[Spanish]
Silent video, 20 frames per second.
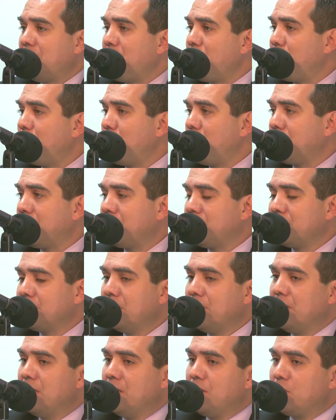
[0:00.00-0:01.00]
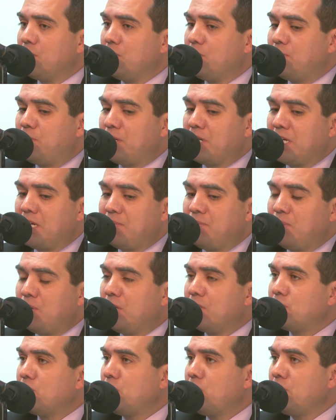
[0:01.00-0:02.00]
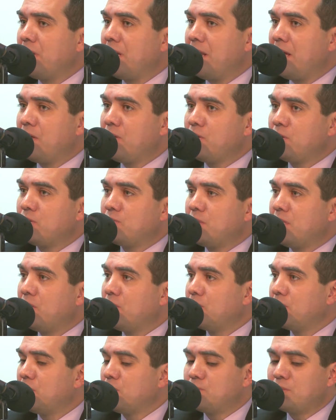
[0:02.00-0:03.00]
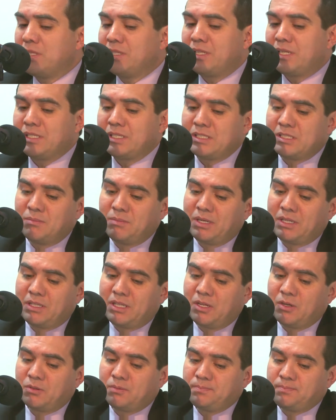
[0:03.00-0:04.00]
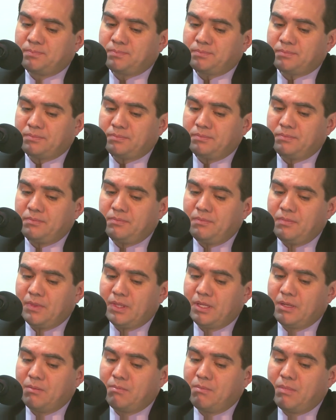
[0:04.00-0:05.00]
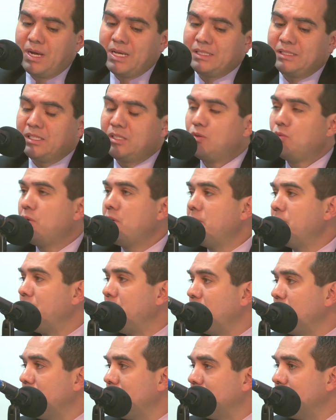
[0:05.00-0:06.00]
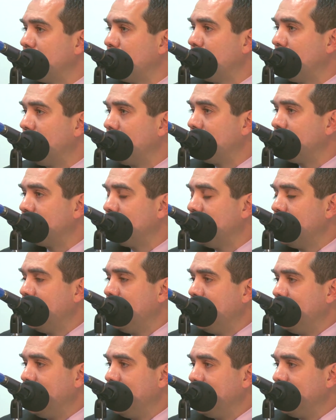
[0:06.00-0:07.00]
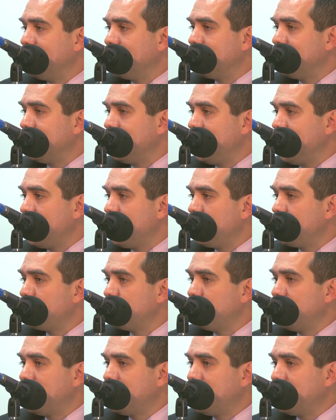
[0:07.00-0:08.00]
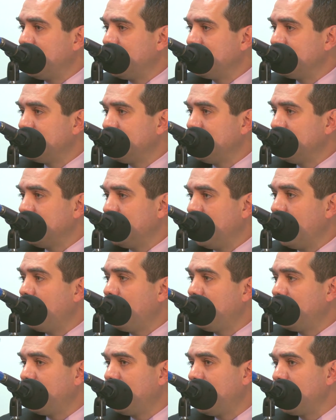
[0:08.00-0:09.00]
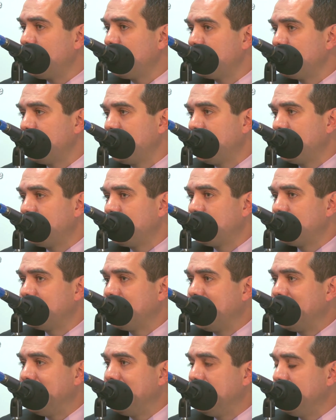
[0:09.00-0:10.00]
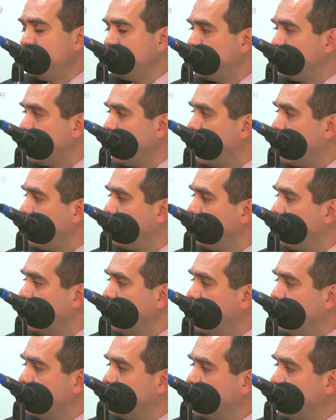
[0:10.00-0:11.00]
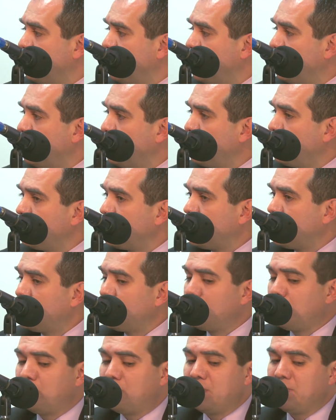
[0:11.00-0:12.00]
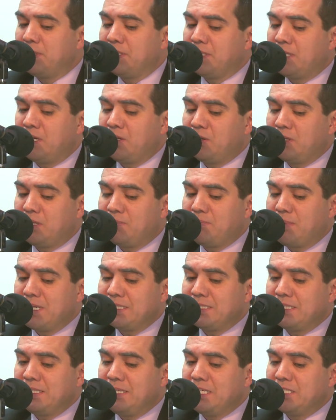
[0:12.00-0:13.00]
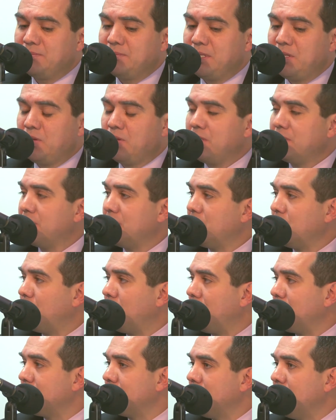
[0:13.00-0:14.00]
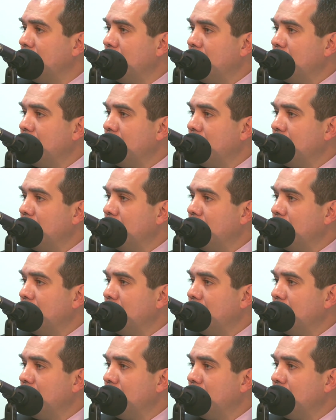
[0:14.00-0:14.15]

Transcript: tan fuertes como por ejemplo solo en el año 2012 y 2013 se invirtieron más de 9 millones de dólares en, el año 2013 y ahora en el año 2014, a inicios de año, se firmó un contrato complementario de más de 10 millones de dólares,